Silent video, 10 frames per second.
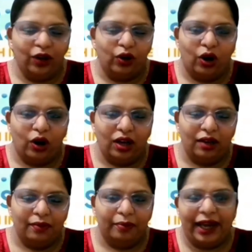हेलो
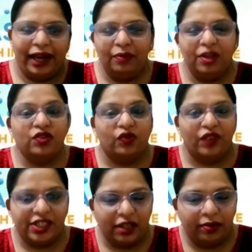ऑल माय नेम इज
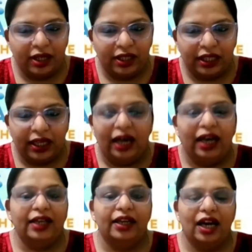विजय भक्ते
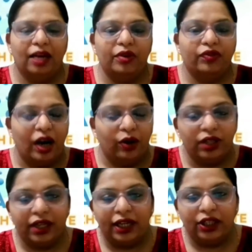एंड आई एम अ
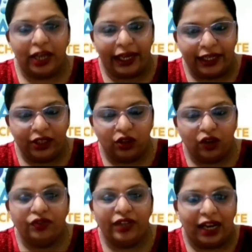फाउंडर एंड डायरेक्टर
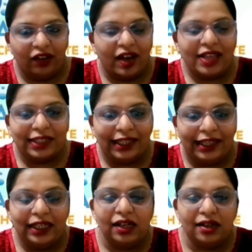ऑफ कैनवास
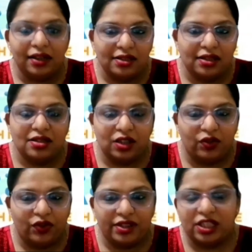क्लिनिकल रिसर्च
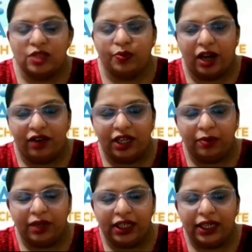सर्विसेज प्राइवेट
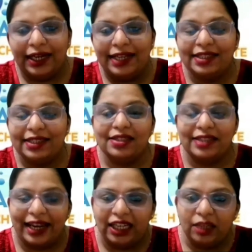लिमिटेड इट्स अ
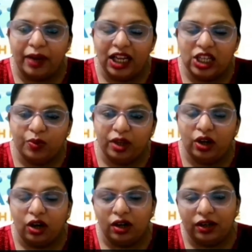साइट
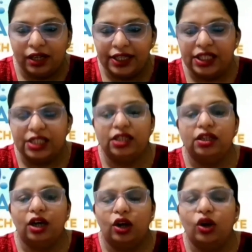मैनेजमेंट
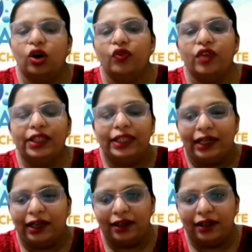ऑर्गेनाइजेशन अलोंग विद